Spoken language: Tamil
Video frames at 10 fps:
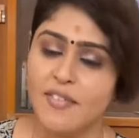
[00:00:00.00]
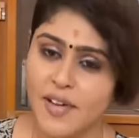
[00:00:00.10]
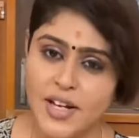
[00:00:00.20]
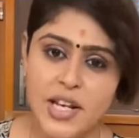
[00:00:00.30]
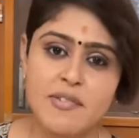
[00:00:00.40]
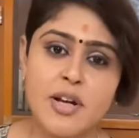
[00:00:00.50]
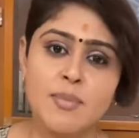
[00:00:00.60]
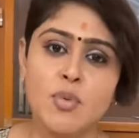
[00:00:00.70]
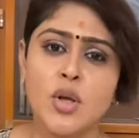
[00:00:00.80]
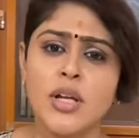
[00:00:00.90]
வெற்றி
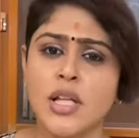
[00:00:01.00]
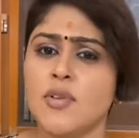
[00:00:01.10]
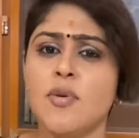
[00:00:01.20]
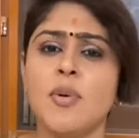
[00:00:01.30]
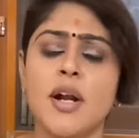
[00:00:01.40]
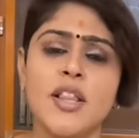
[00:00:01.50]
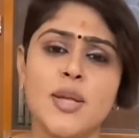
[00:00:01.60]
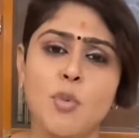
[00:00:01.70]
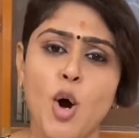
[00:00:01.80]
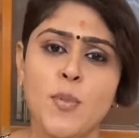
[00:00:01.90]
வரும்போது இதுவும் கடந்து
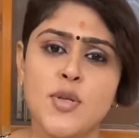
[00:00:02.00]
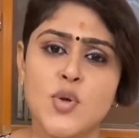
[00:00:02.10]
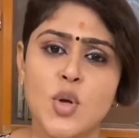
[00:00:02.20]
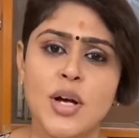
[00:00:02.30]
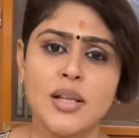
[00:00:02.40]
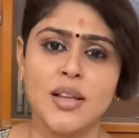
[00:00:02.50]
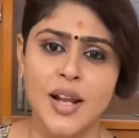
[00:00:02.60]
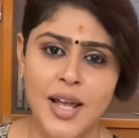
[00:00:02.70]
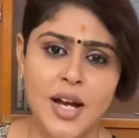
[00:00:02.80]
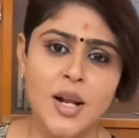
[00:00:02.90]
போகும்னு சொல்லுங்க அந்த
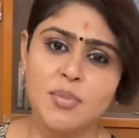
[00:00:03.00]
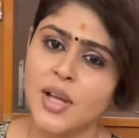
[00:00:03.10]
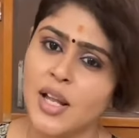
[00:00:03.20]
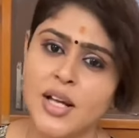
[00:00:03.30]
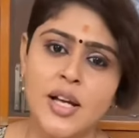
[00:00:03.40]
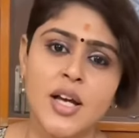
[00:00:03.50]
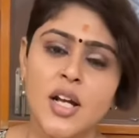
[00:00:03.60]
தலைக்கணம் தலைக்கு